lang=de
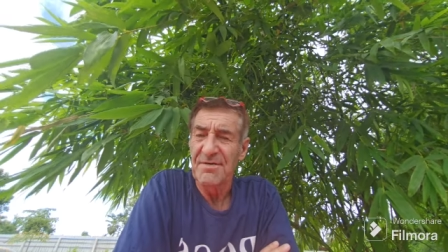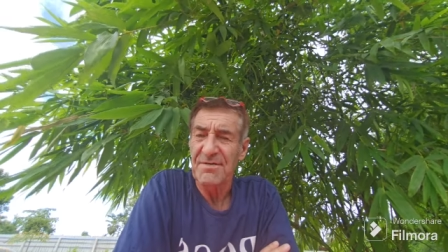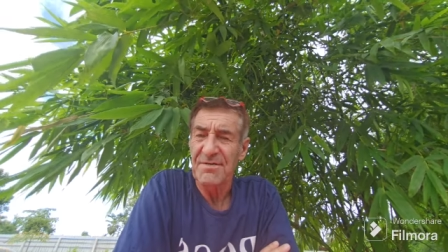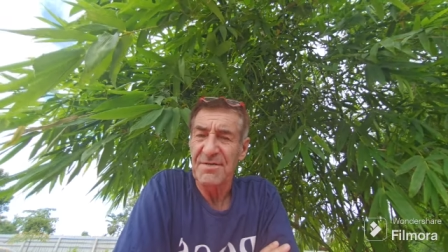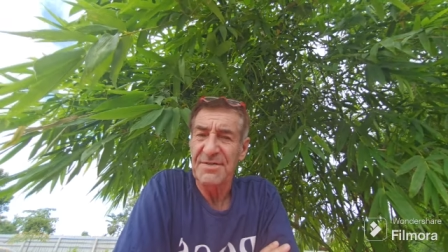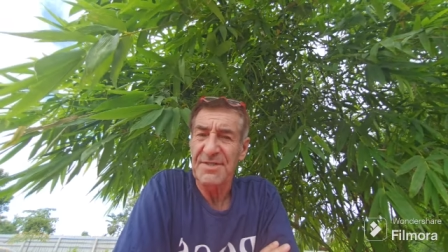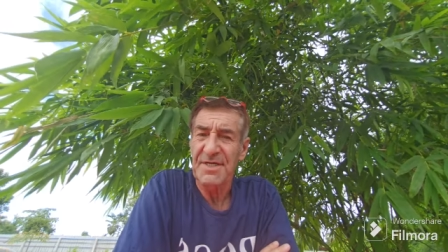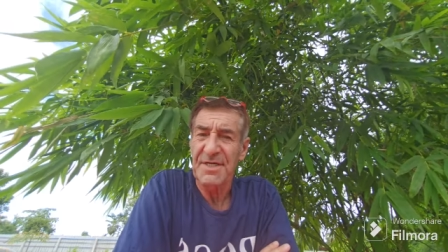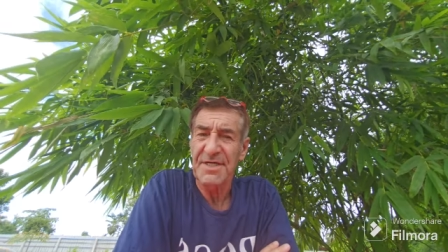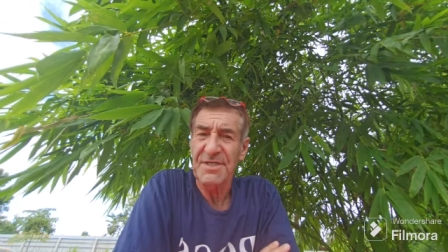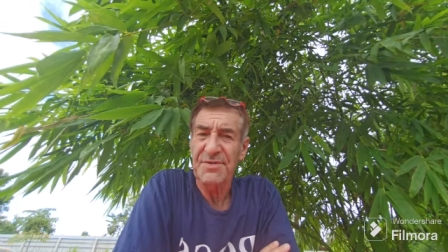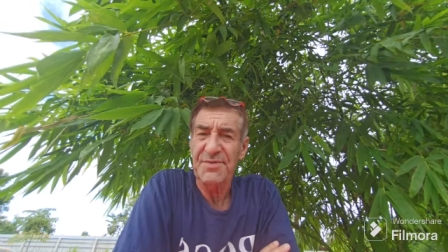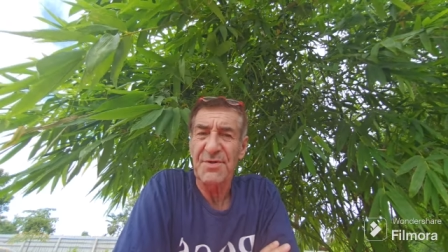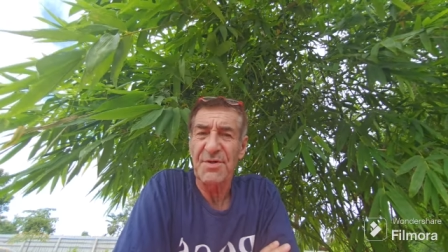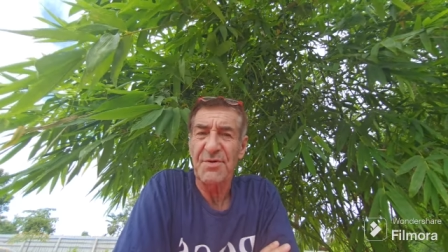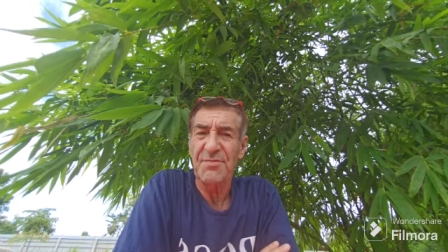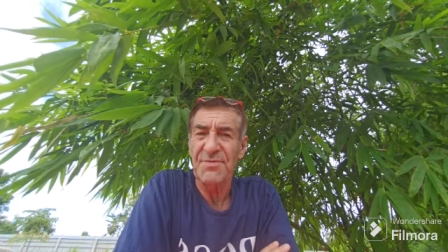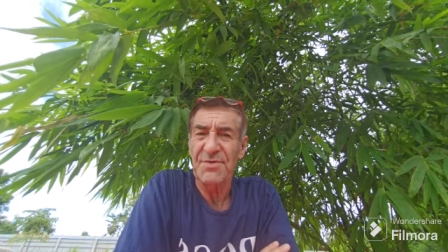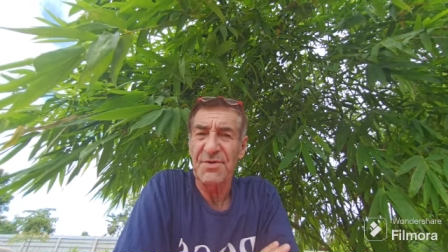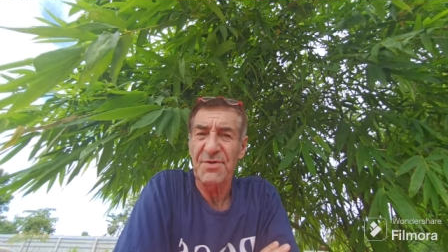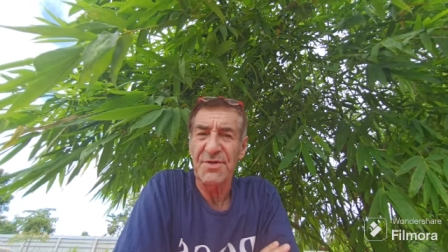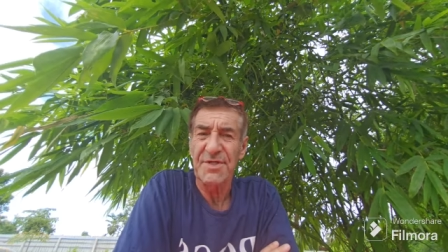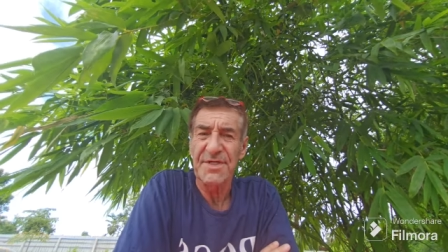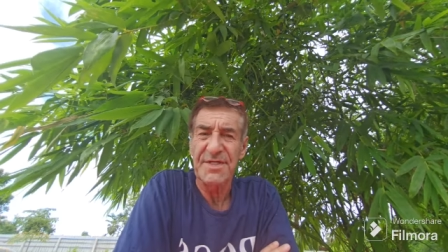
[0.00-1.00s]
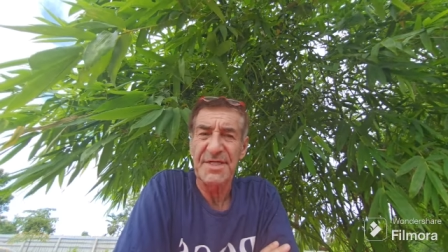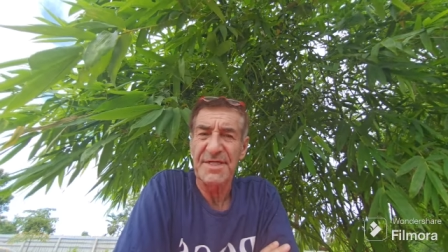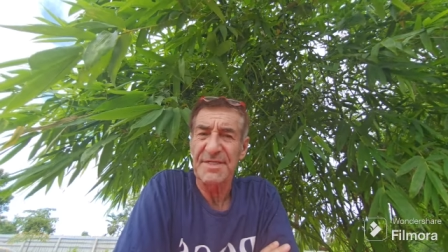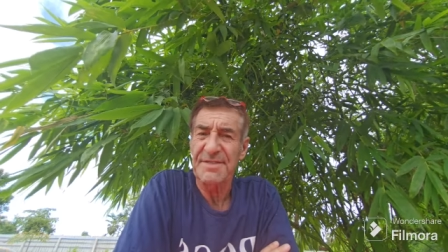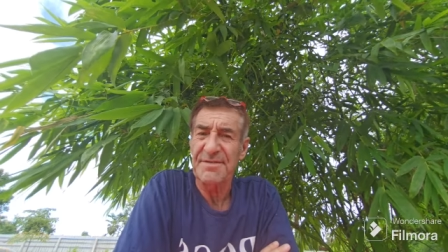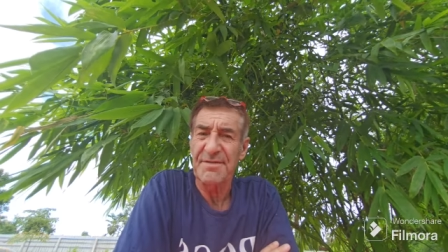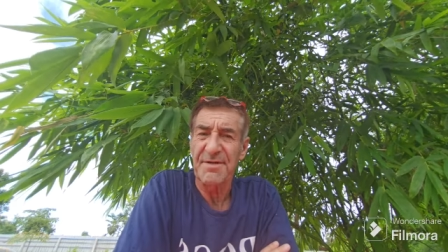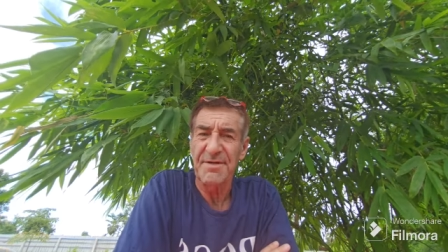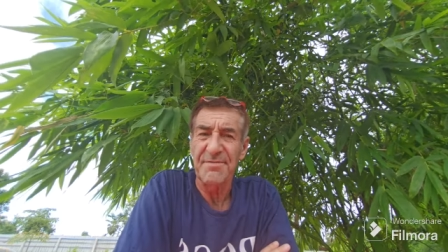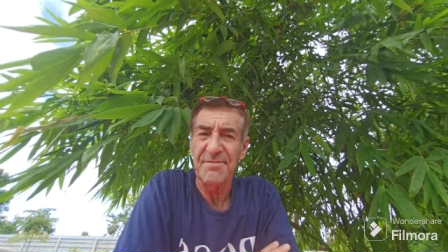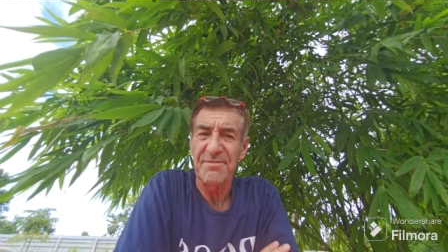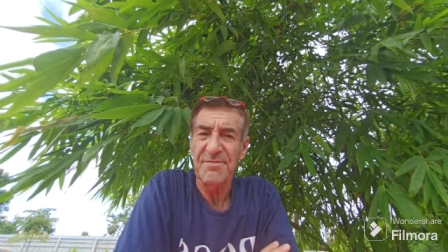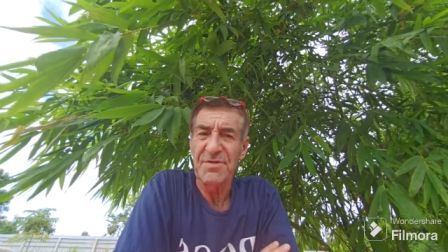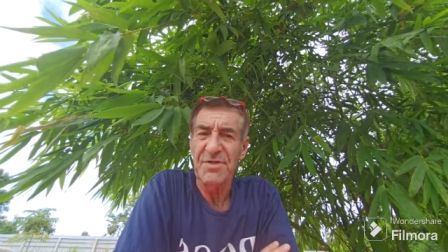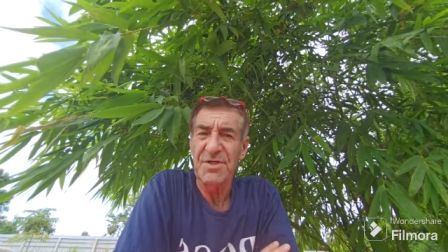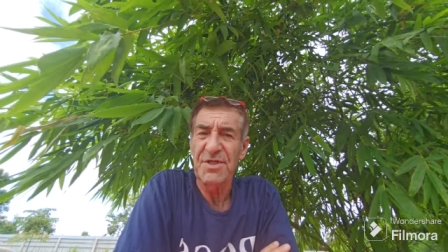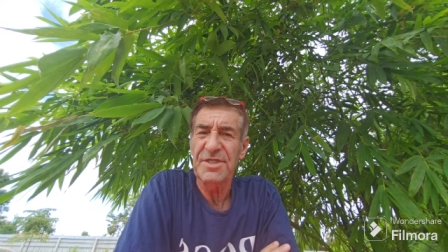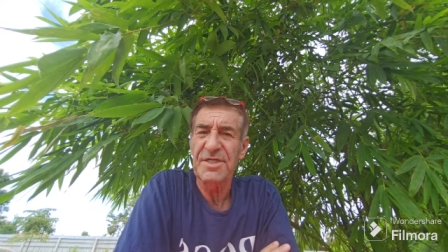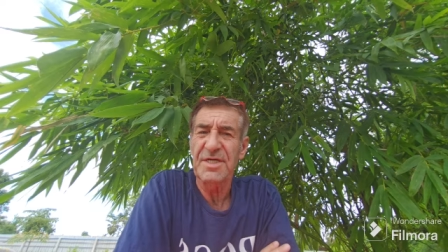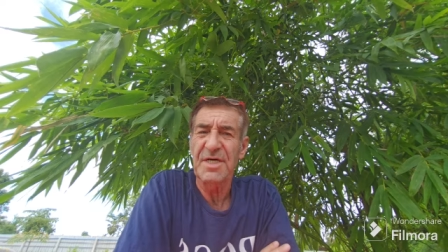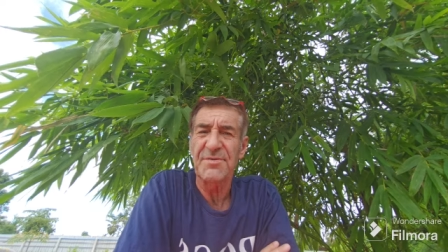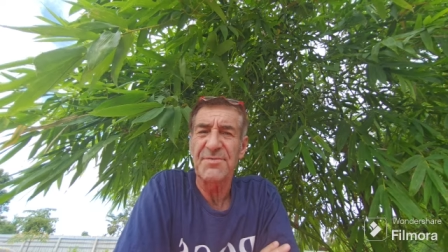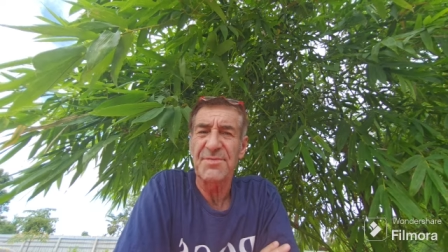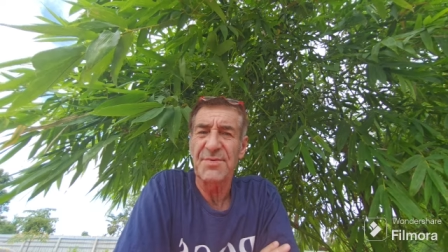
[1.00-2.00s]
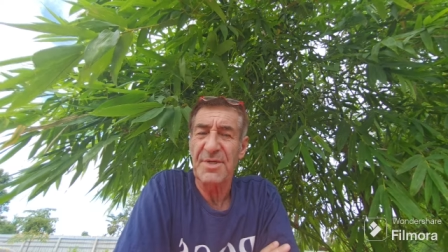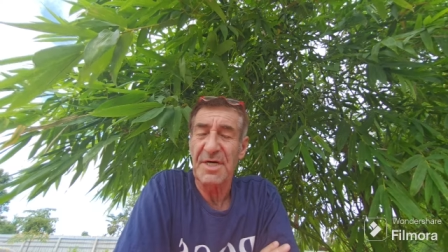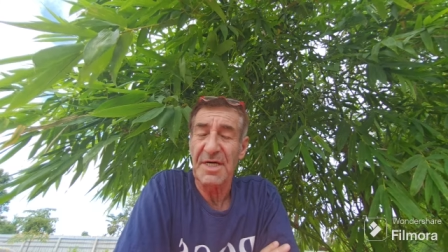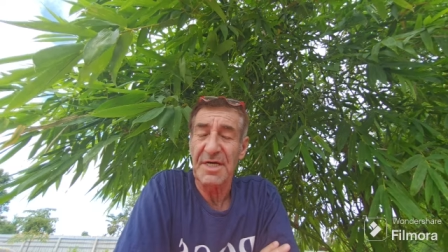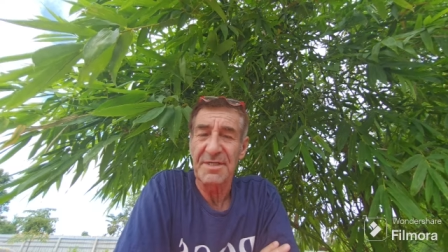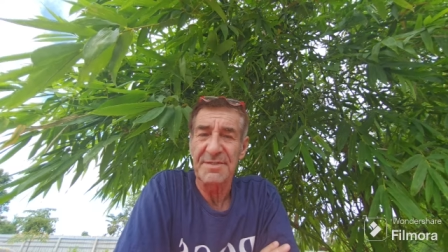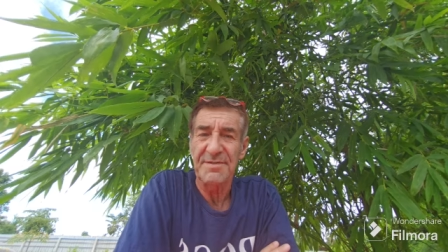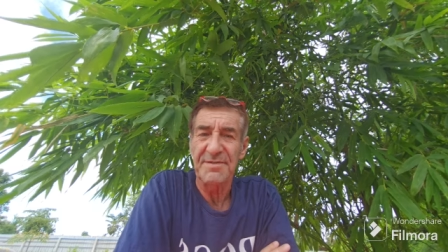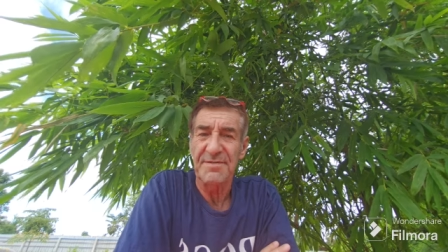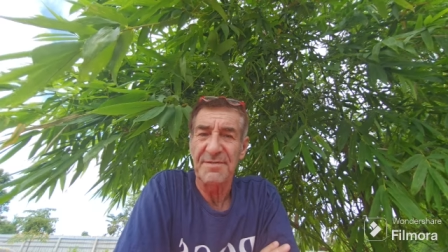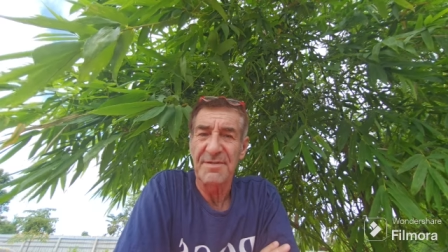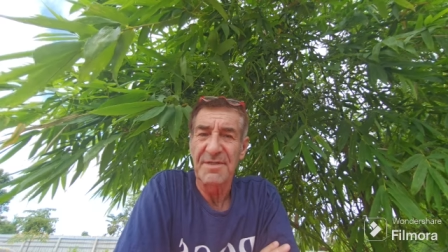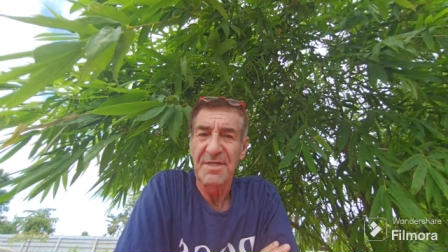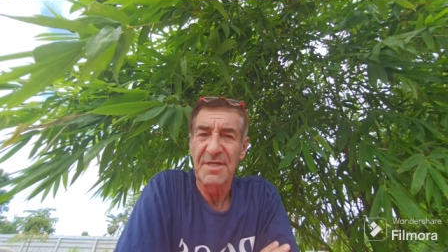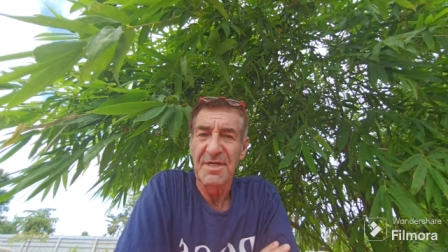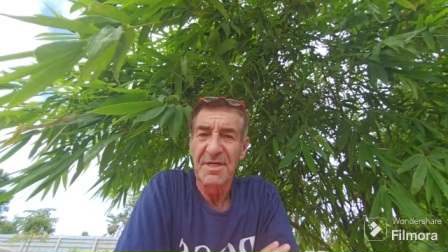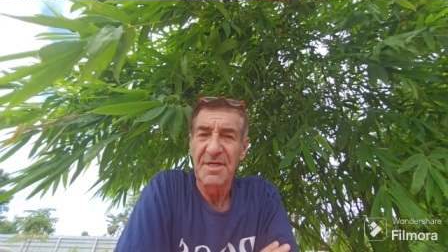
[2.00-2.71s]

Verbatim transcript: Dann sage ich, warum soll ich das denn? Ich kann warten.